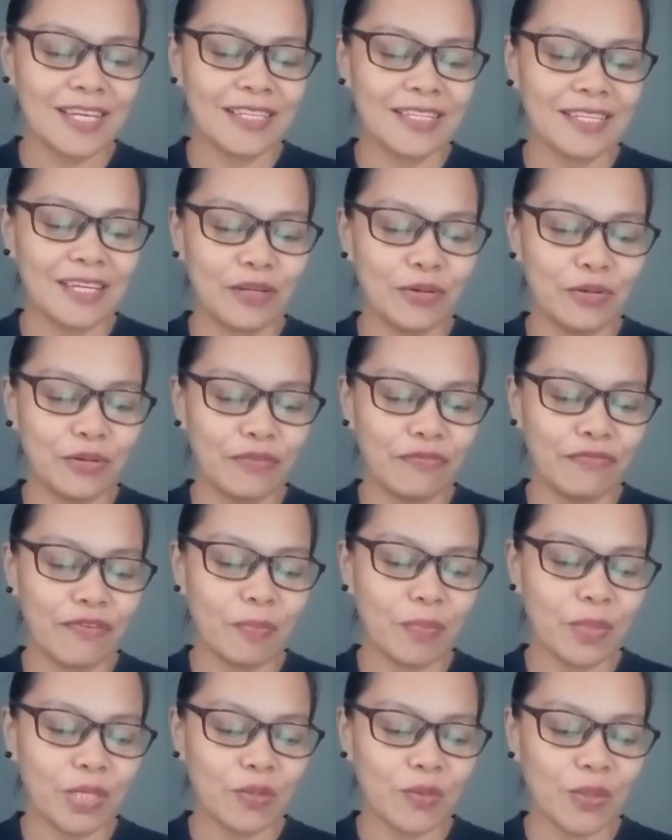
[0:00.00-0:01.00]
Kasi nung
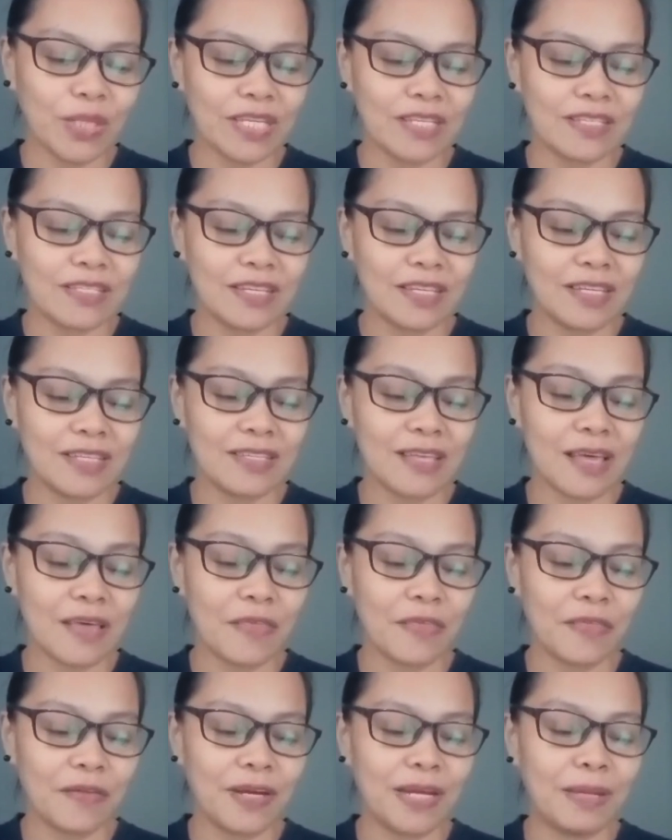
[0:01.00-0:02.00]
November 26,
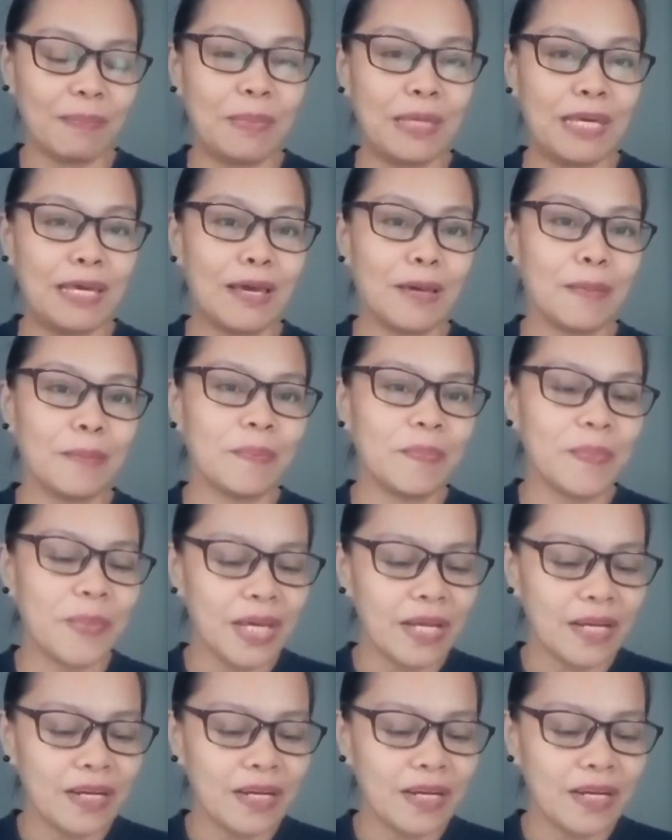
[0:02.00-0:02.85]
at 3pm,